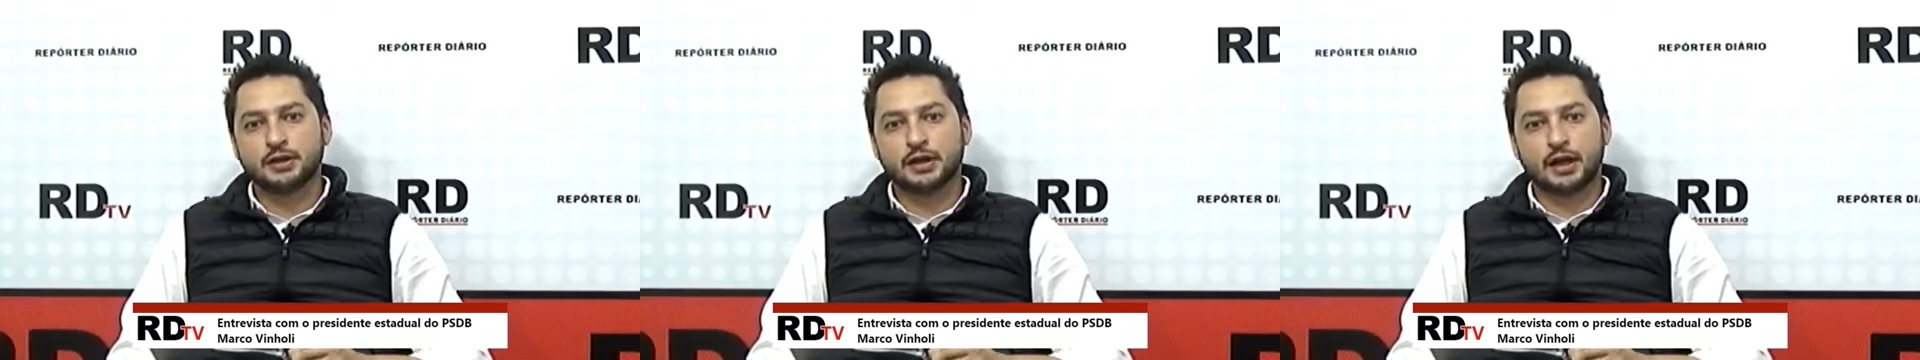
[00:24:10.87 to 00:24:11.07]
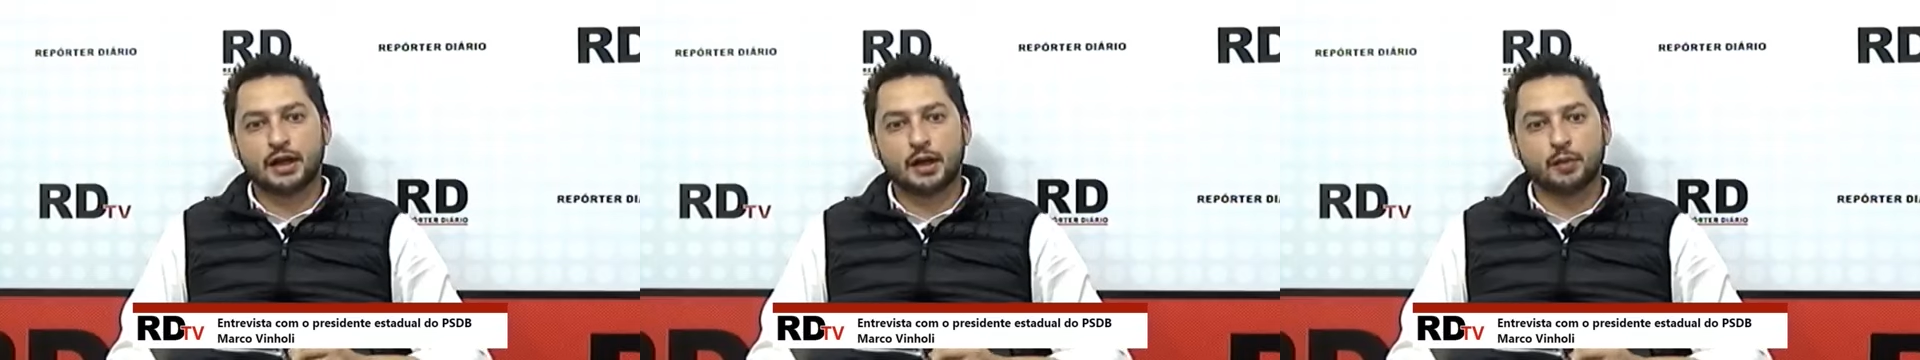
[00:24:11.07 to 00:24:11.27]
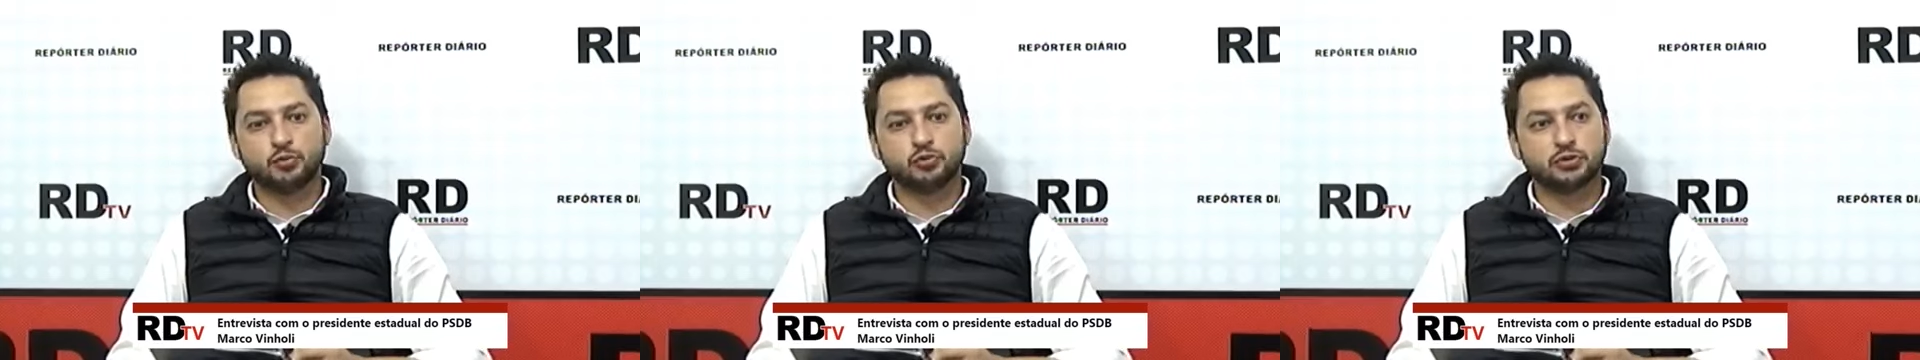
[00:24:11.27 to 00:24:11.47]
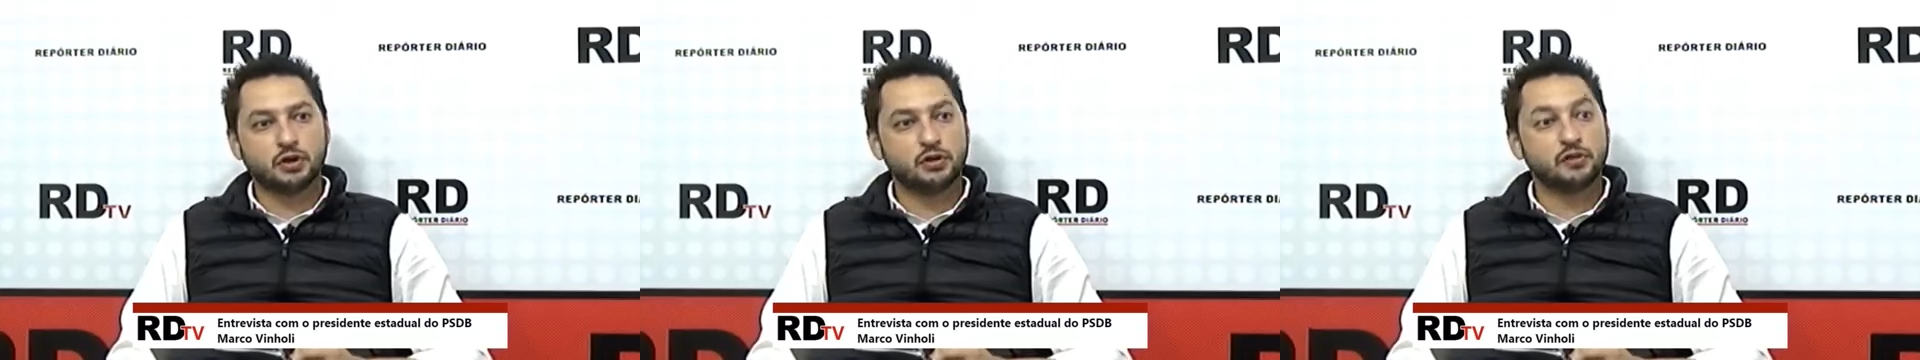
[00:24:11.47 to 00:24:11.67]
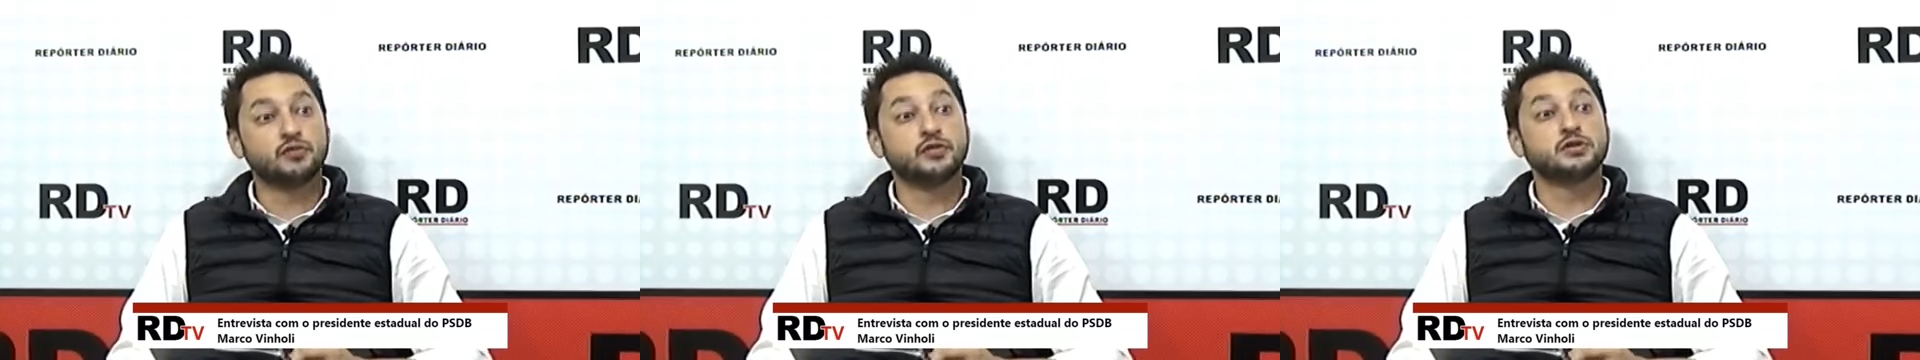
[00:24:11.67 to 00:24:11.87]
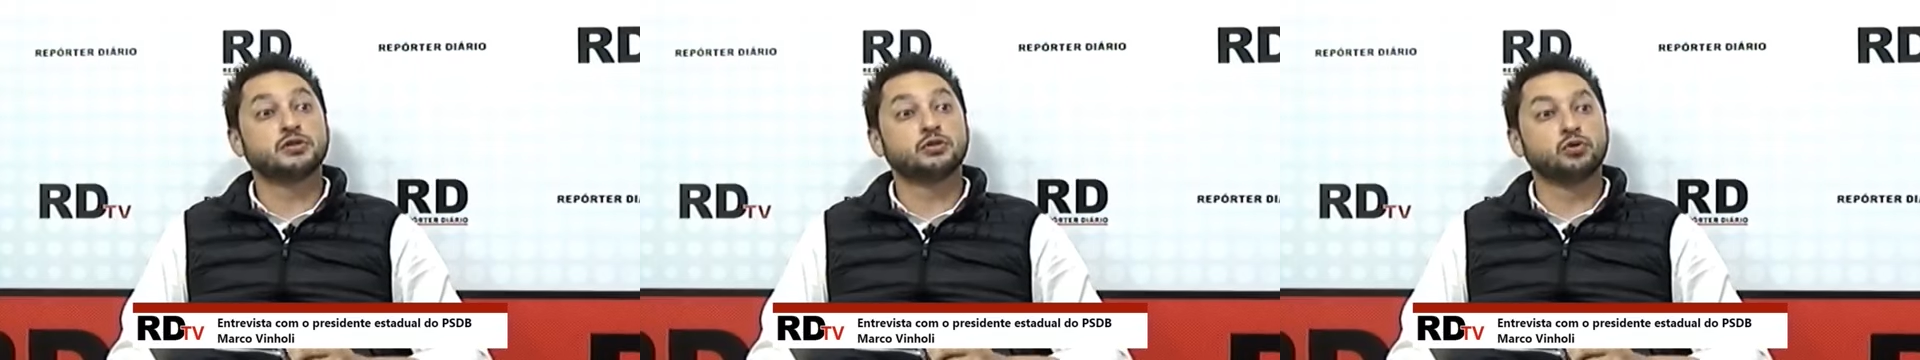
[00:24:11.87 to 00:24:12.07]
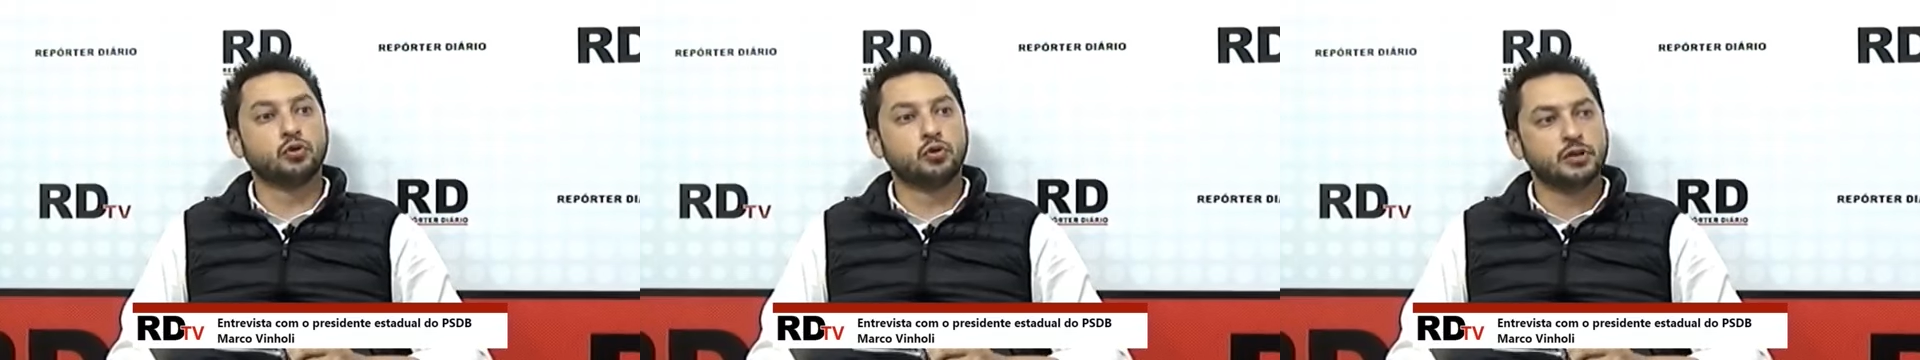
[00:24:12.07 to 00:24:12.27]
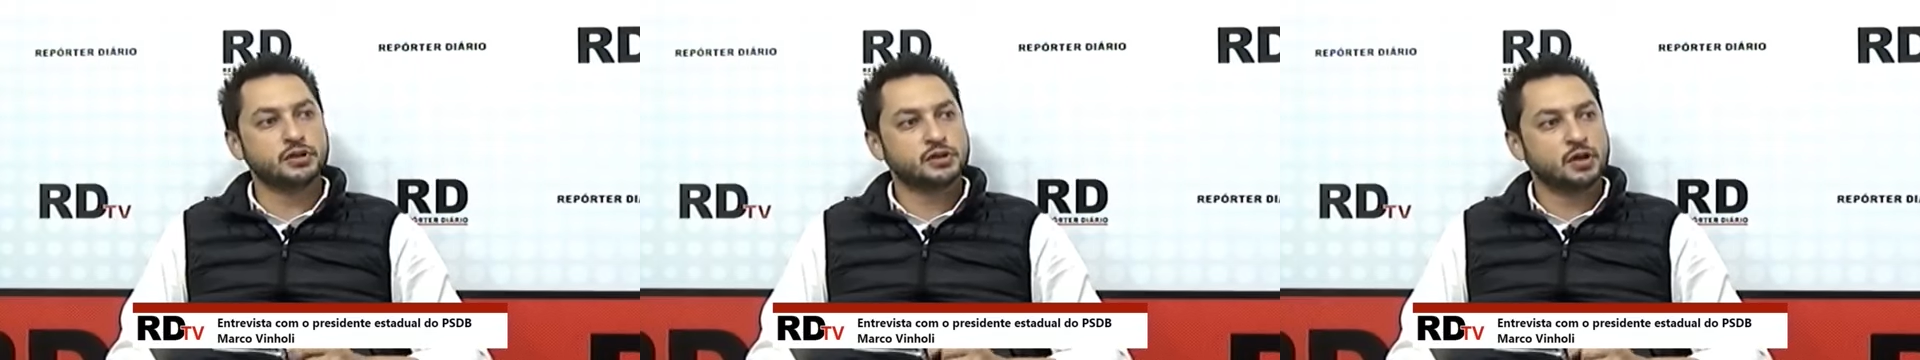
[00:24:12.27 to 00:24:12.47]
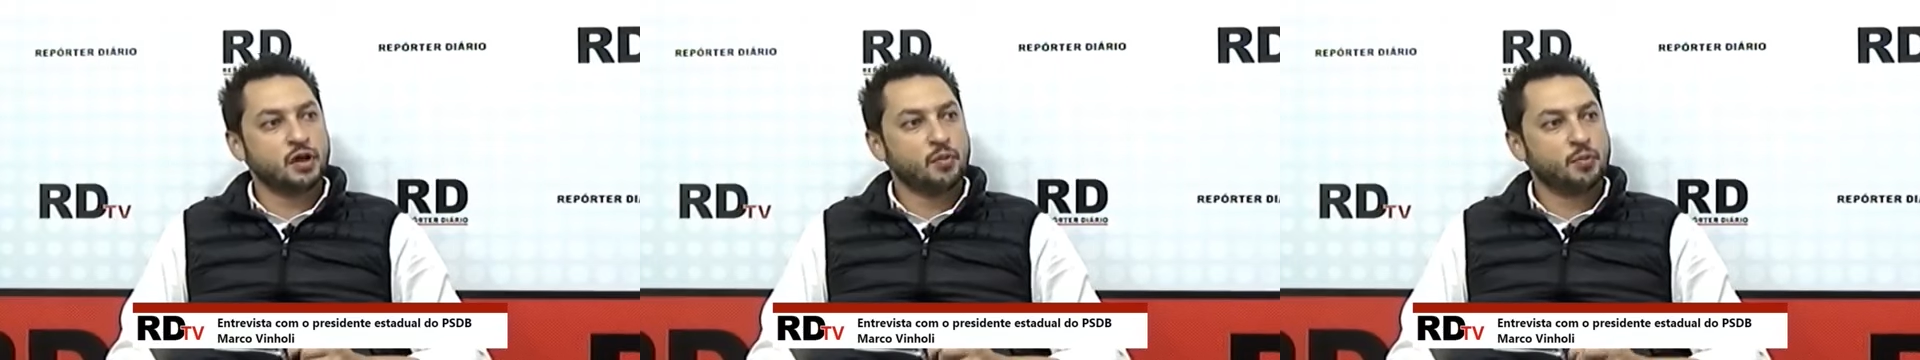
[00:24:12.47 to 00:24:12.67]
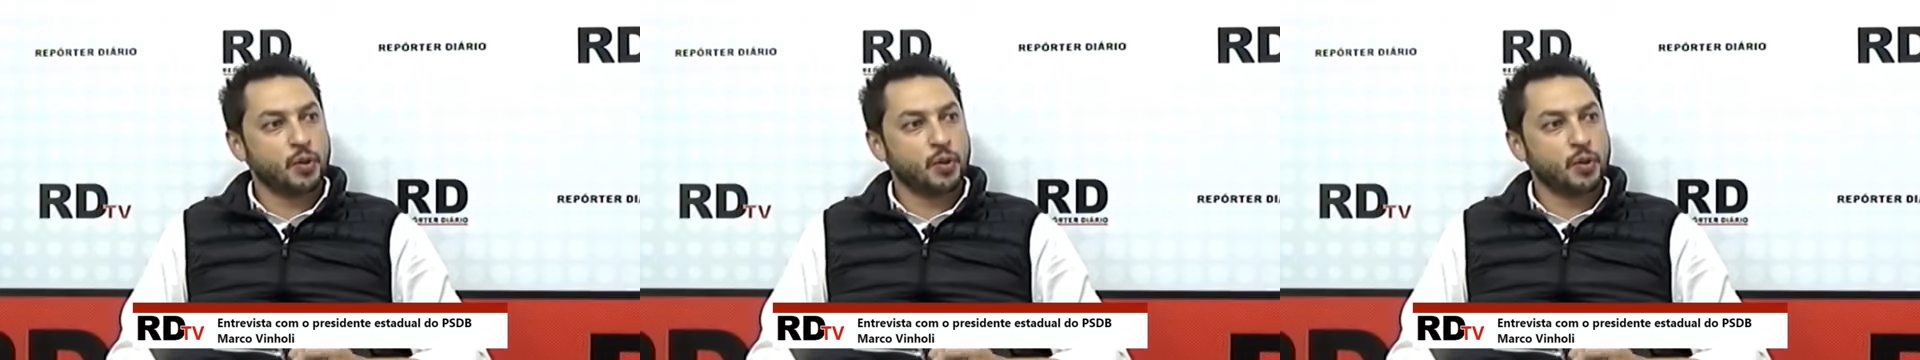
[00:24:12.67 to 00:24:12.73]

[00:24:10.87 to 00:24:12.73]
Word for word: está lá buscando investidores